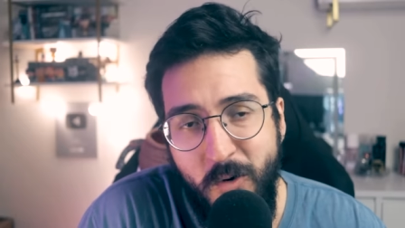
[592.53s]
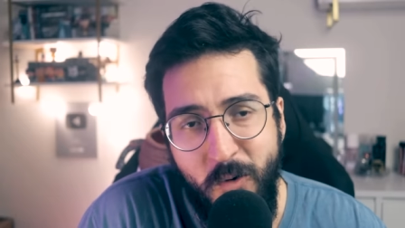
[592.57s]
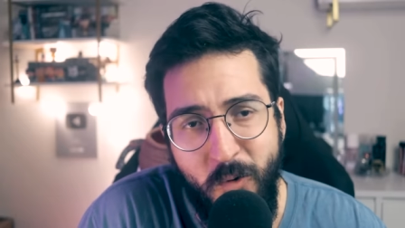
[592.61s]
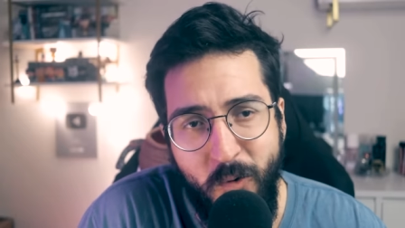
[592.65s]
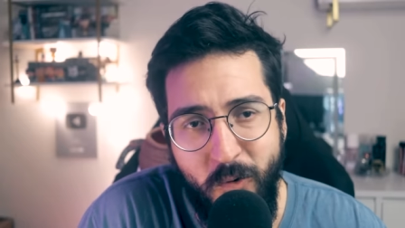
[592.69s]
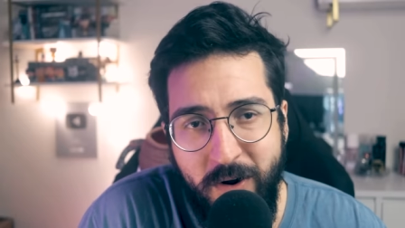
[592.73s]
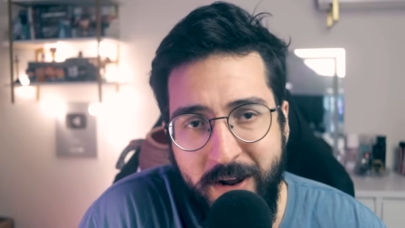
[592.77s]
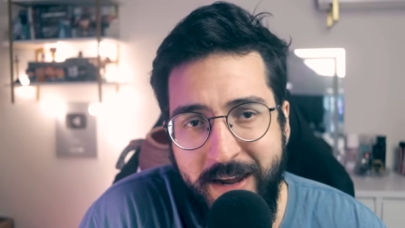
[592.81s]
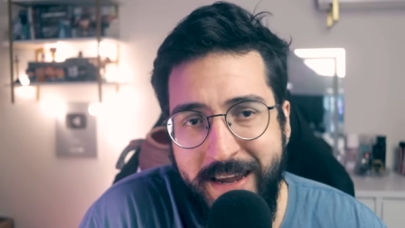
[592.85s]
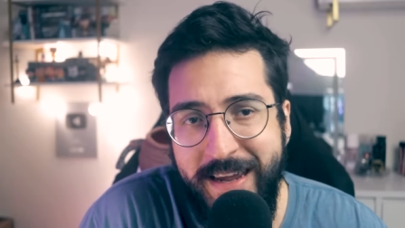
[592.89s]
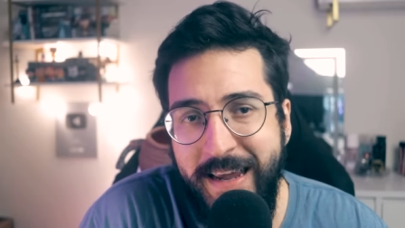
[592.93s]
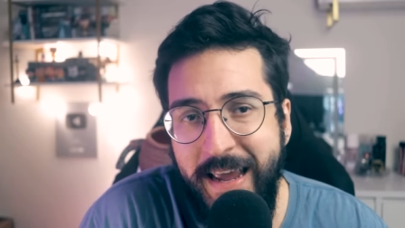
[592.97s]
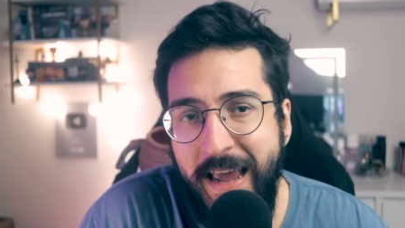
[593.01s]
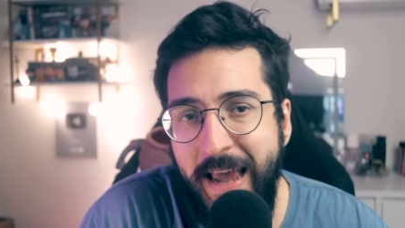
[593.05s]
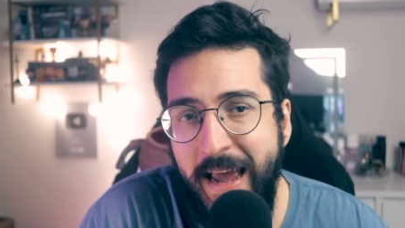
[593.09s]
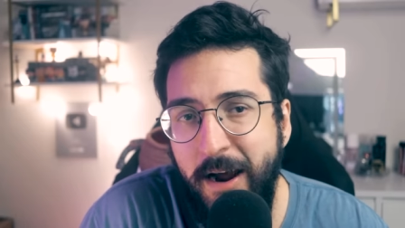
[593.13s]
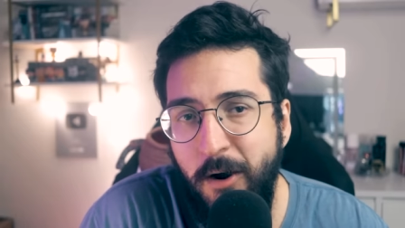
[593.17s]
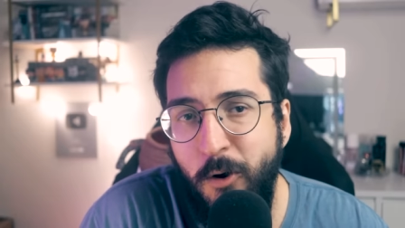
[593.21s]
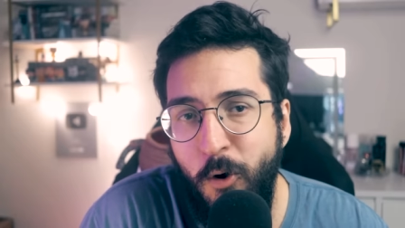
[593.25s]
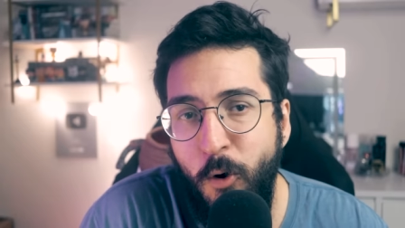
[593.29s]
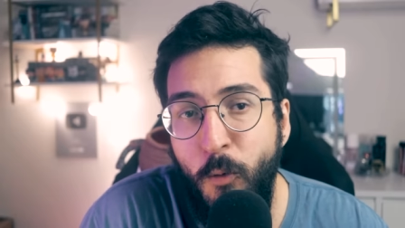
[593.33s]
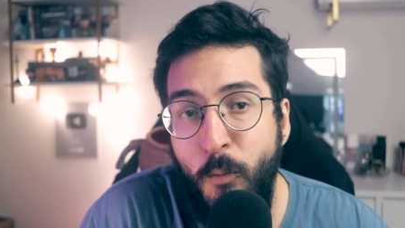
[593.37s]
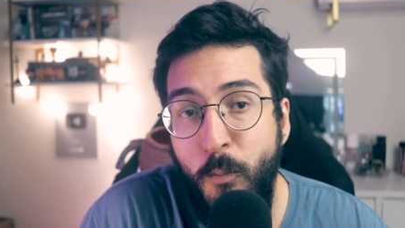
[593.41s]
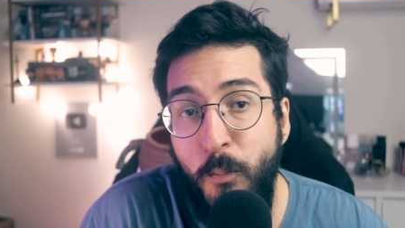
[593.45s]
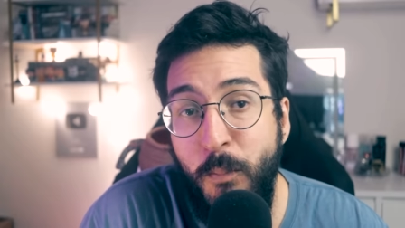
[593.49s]
O que é
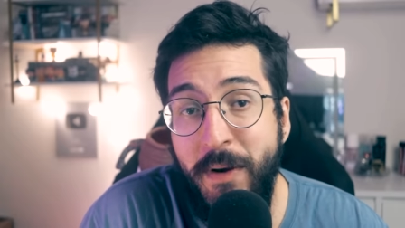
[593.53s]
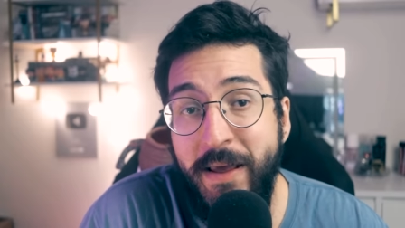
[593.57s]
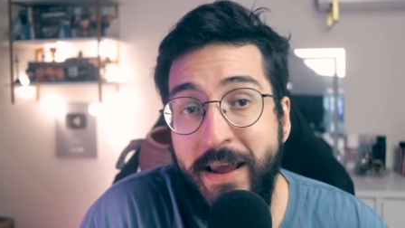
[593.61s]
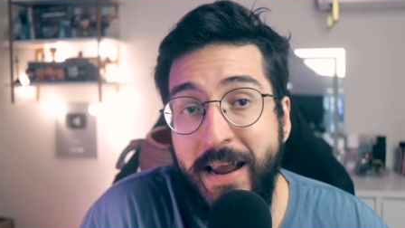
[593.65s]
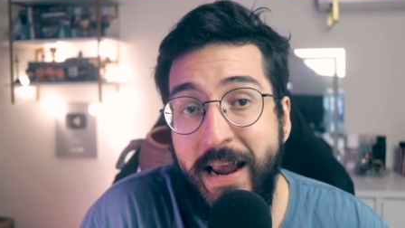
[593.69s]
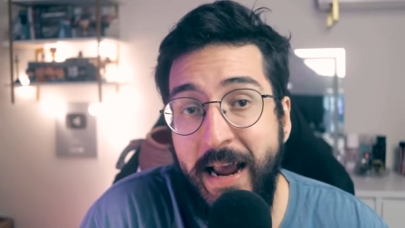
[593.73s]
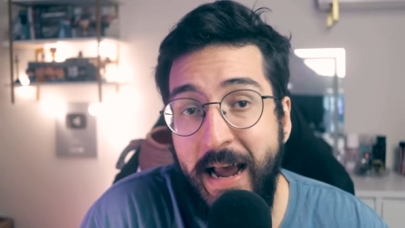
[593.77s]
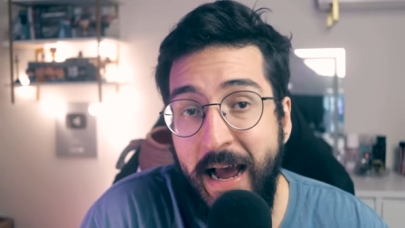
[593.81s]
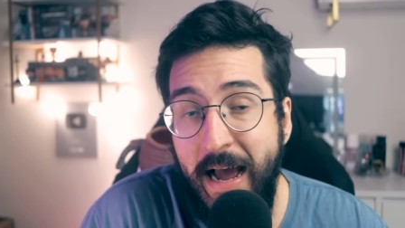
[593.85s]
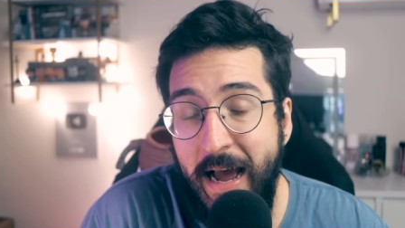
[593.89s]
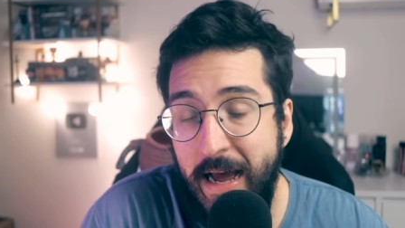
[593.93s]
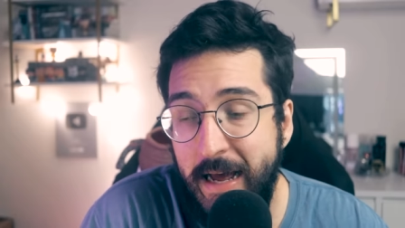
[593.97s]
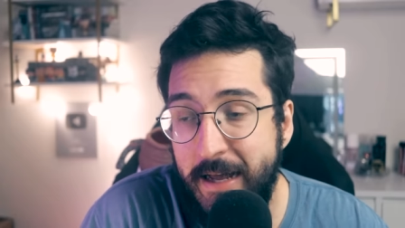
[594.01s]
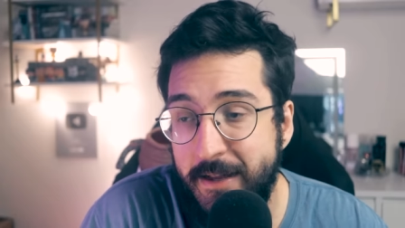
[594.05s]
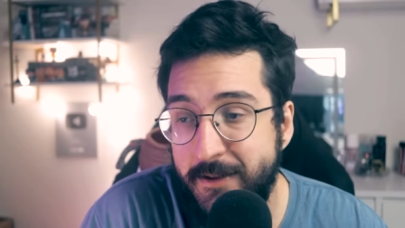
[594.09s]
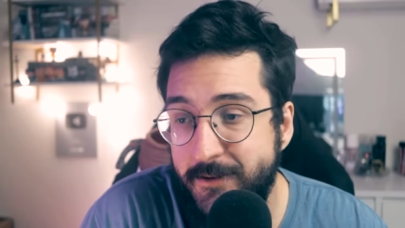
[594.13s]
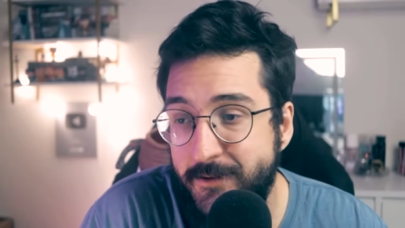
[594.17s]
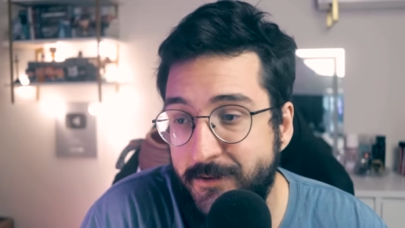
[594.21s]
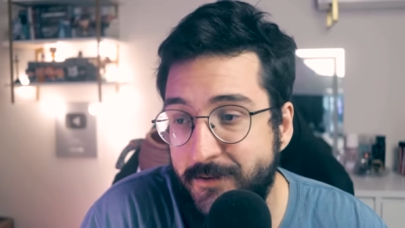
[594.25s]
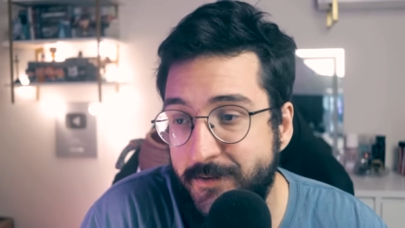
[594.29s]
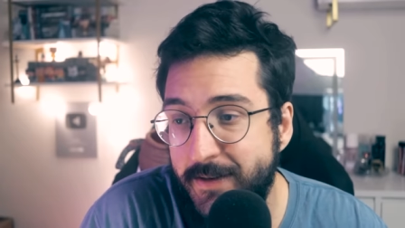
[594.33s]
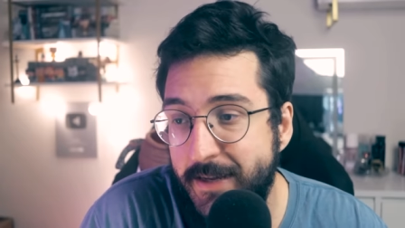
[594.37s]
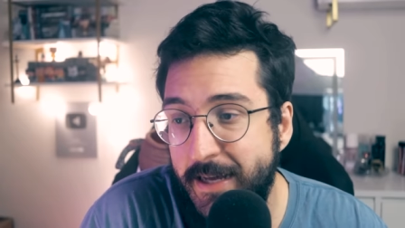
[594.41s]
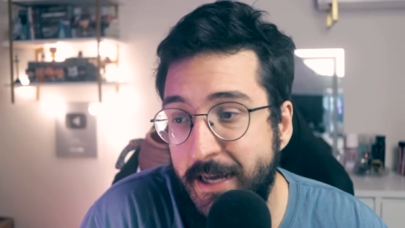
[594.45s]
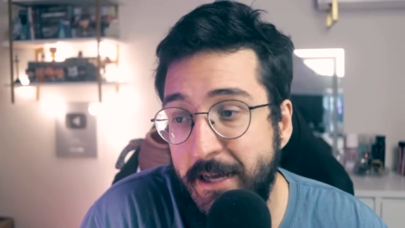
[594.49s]

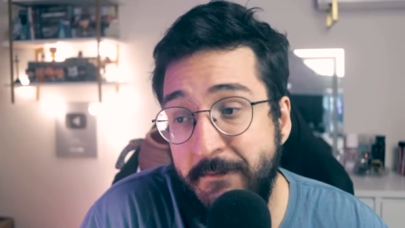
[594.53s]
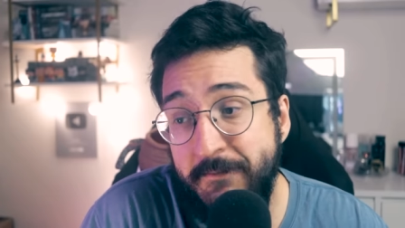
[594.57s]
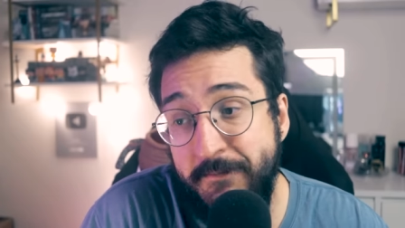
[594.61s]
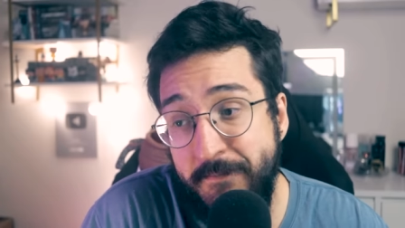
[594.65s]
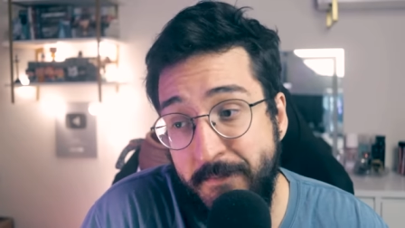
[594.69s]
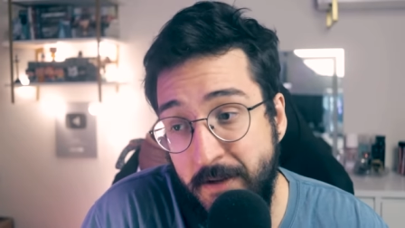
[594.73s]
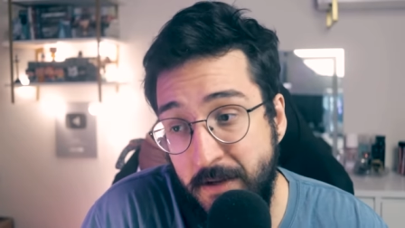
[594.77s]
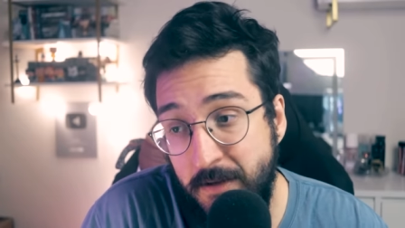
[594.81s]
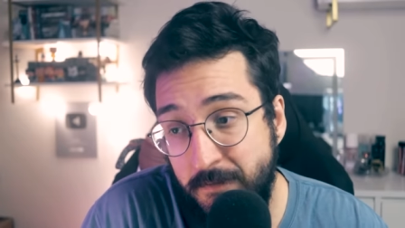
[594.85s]
complicado, né?